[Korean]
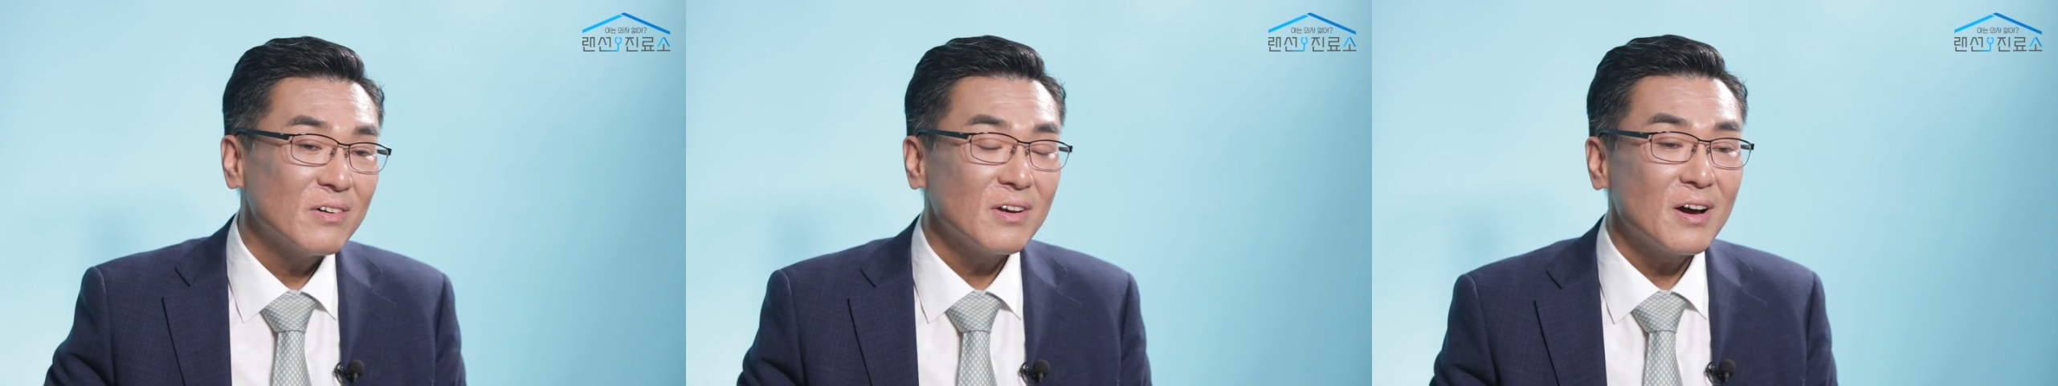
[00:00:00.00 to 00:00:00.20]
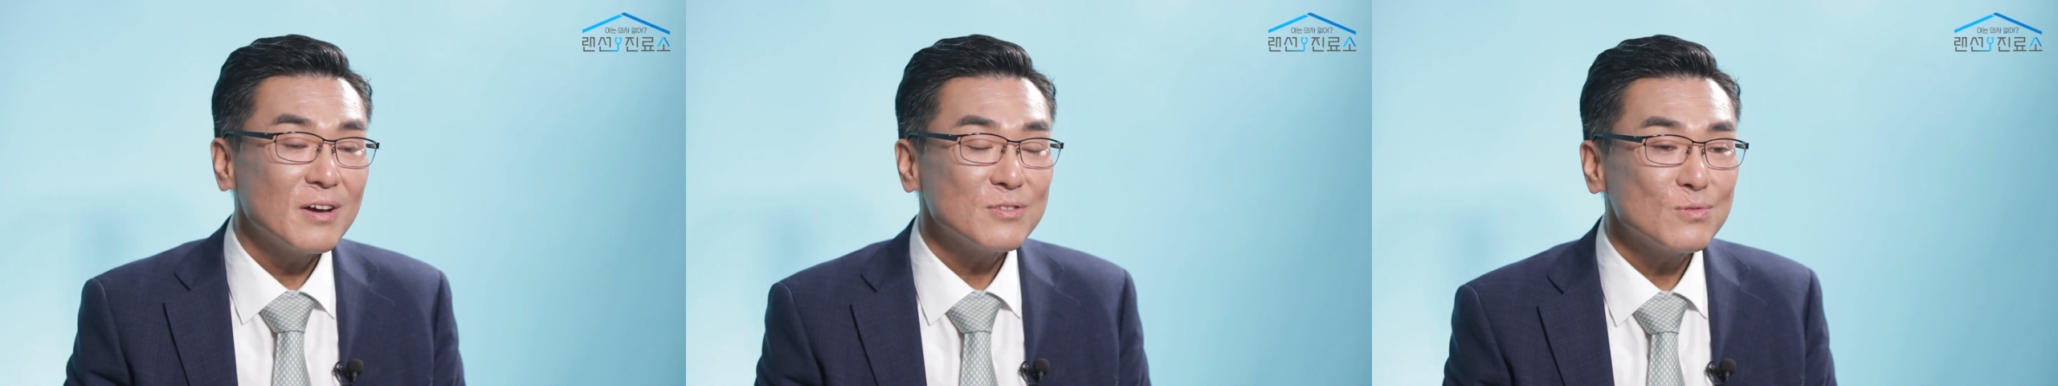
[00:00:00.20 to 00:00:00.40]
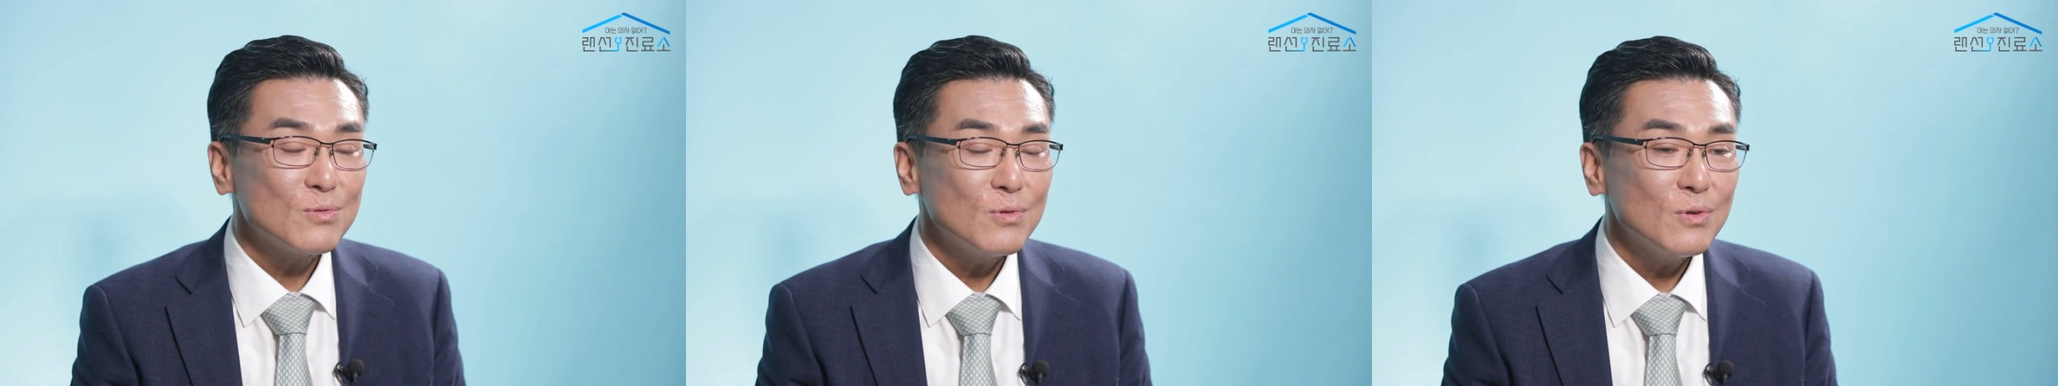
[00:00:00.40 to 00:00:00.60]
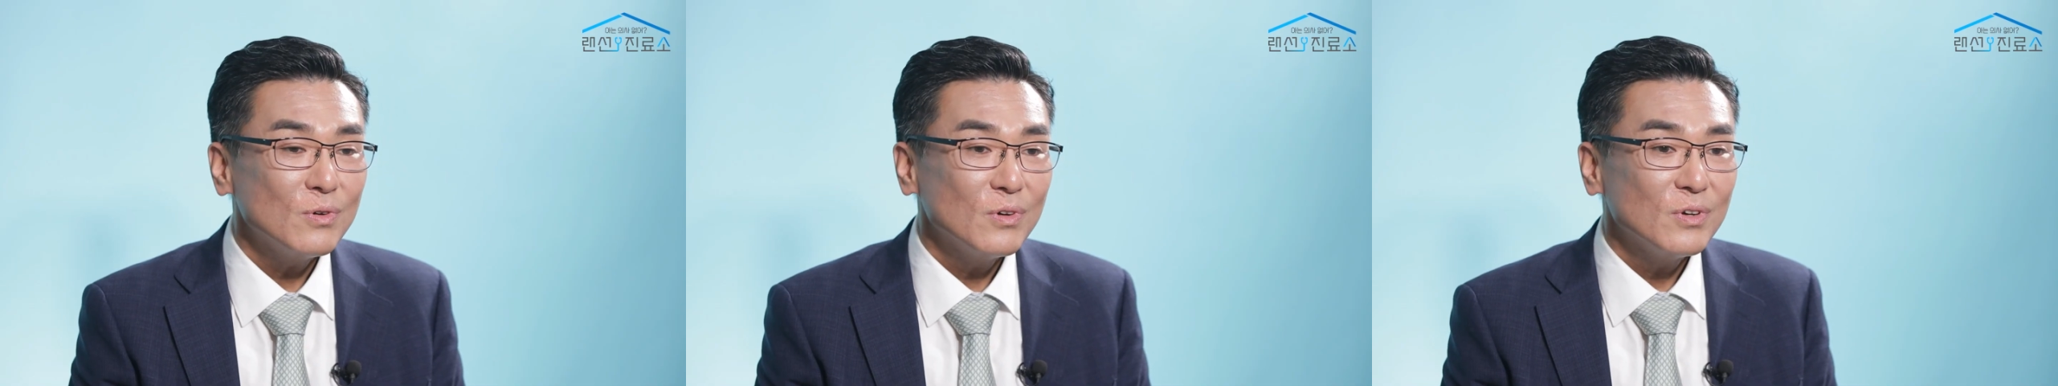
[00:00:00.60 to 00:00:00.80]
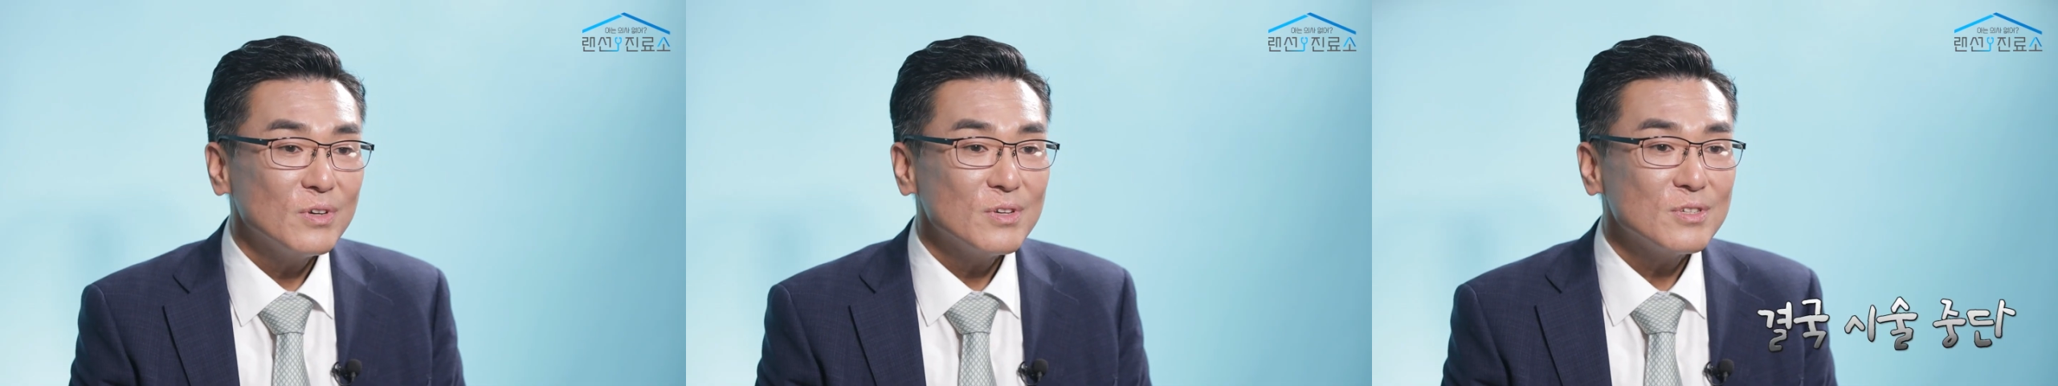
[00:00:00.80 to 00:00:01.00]

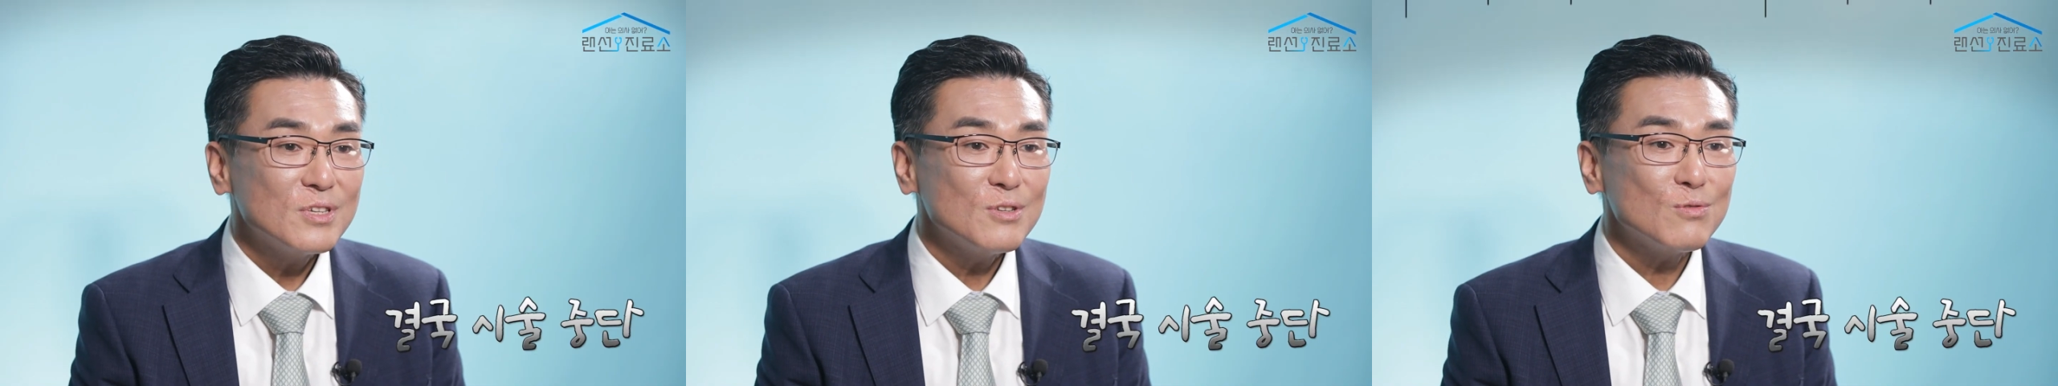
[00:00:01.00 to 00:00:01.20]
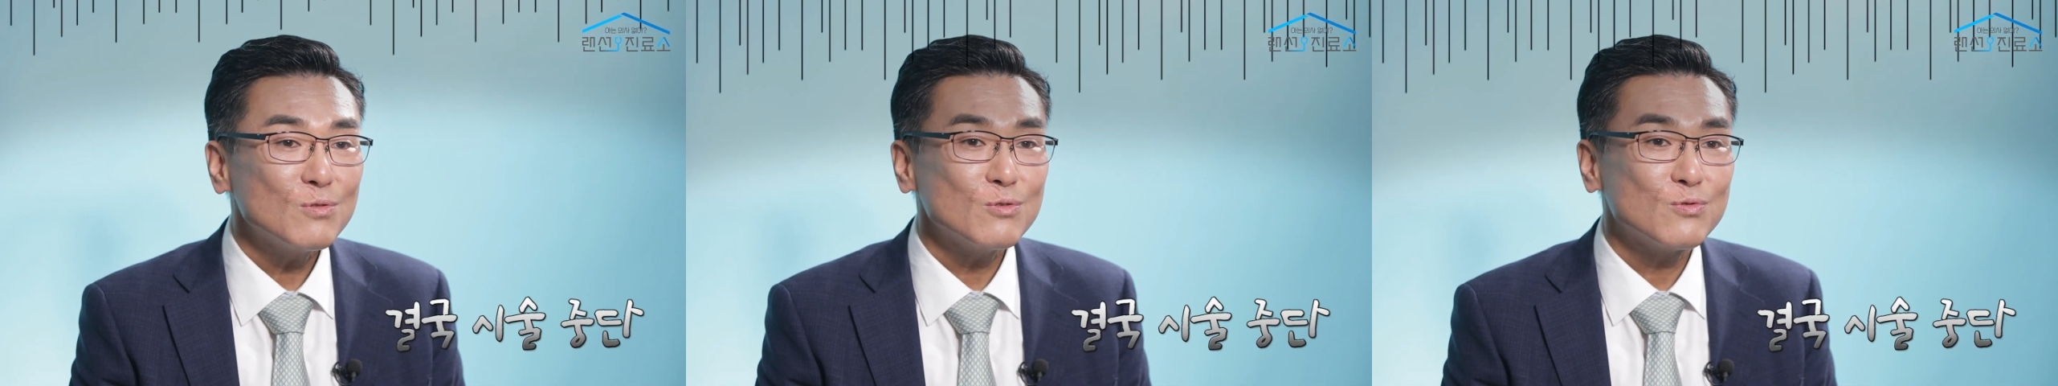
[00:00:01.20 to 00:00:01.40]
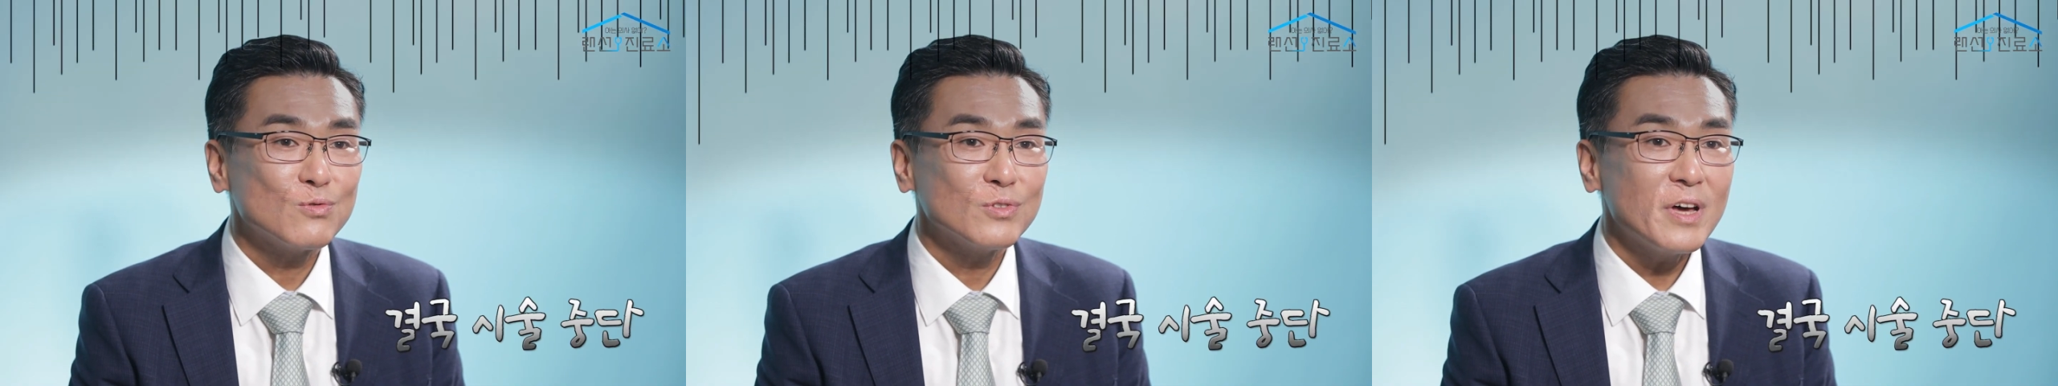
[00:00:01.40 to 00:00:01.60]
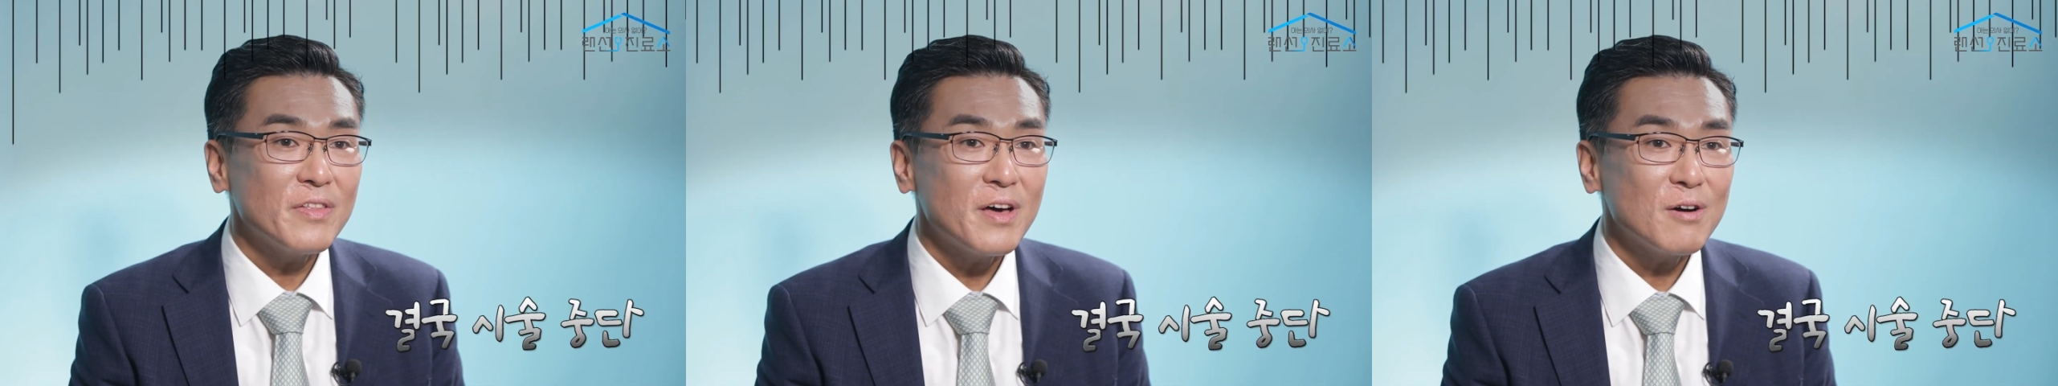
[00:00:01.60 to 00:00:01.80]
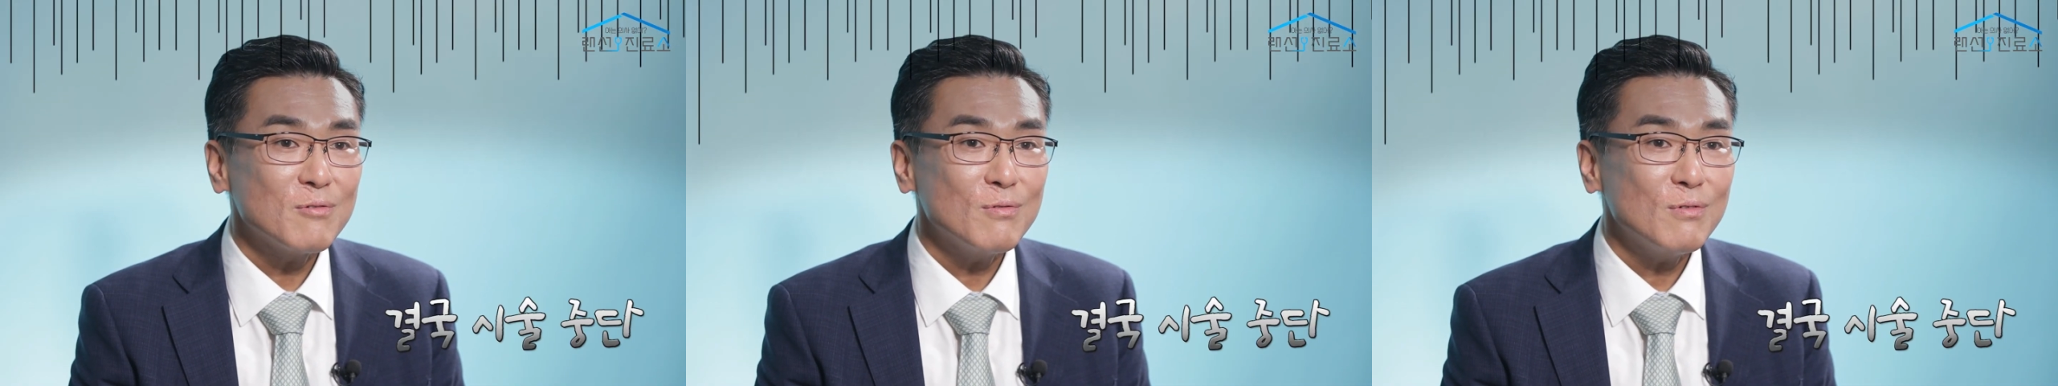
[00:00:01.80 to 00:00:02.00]
그래가지고 시술을
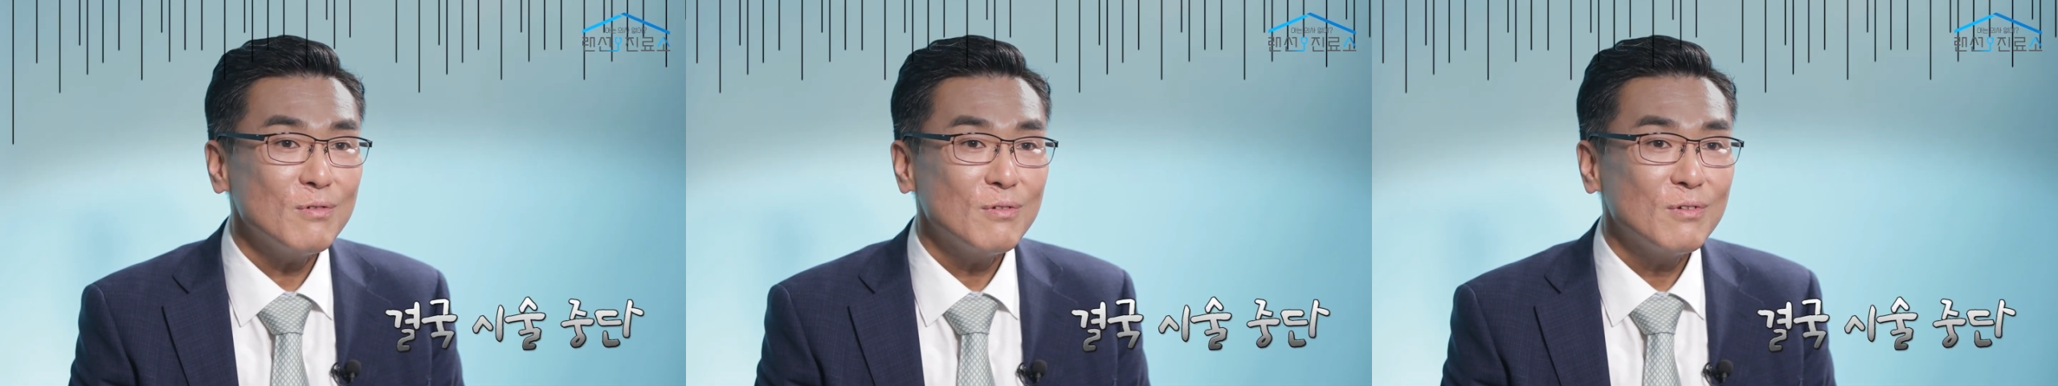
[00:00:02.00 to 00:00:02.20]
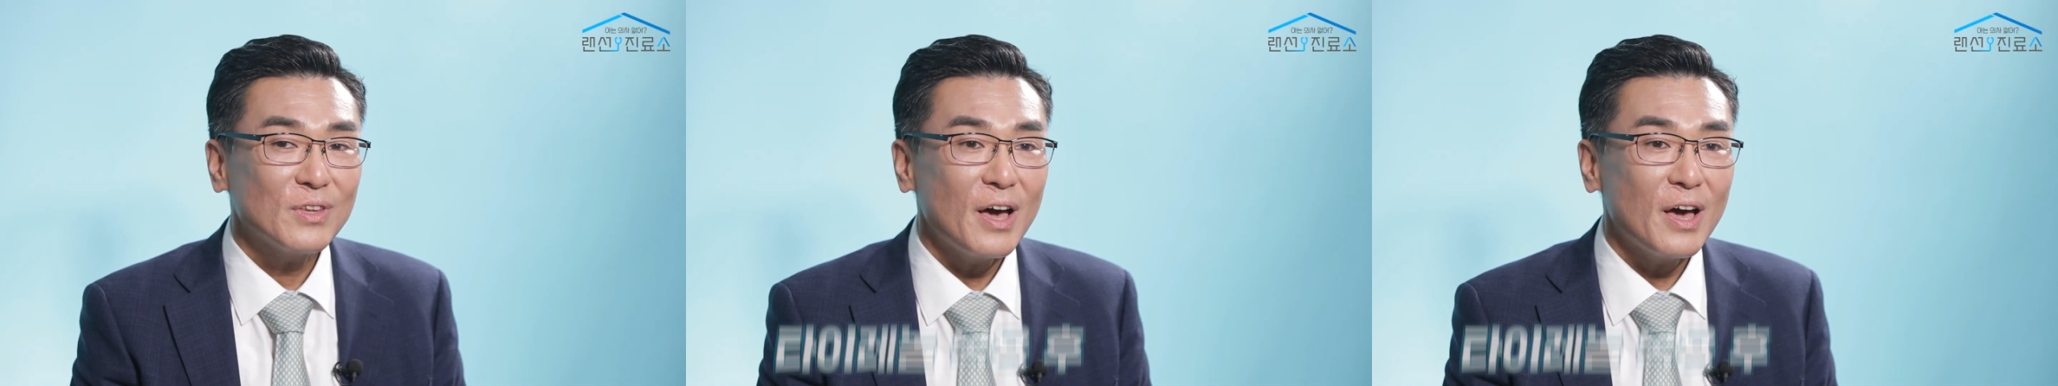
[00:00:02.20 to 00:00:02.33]
중단하고